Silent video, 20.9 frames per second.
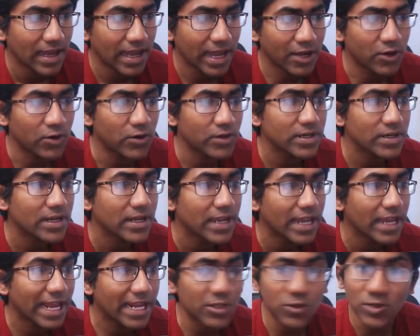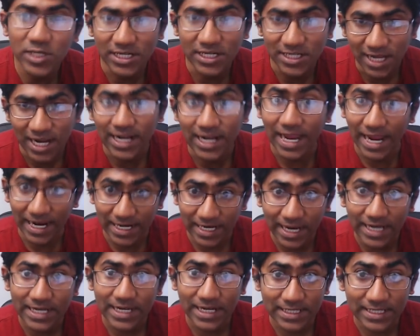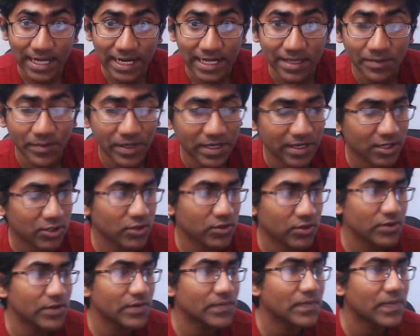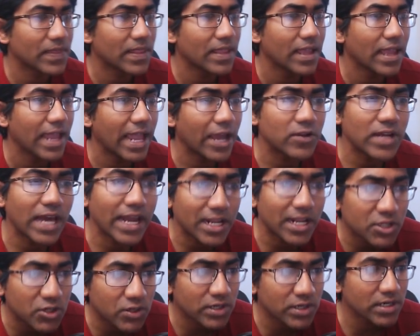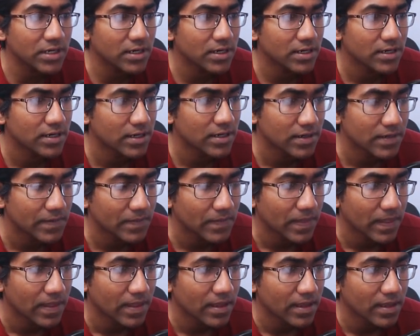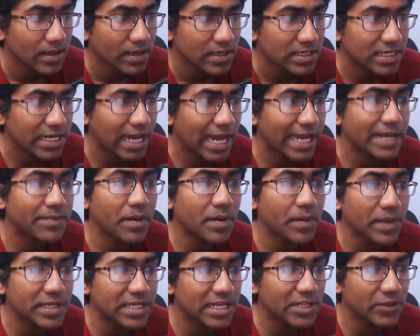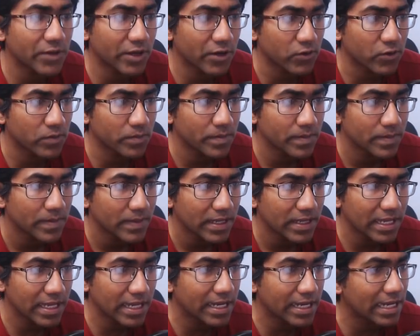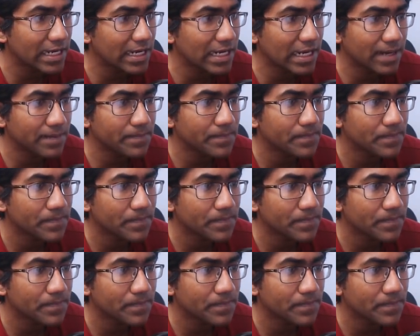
এখন এরা তো চারটা এটা একটা আলাদা বিন্যাস হতো এখন আরেকজন সে আরেকভাবে বেছে নিত এরকম ইকে নিলাম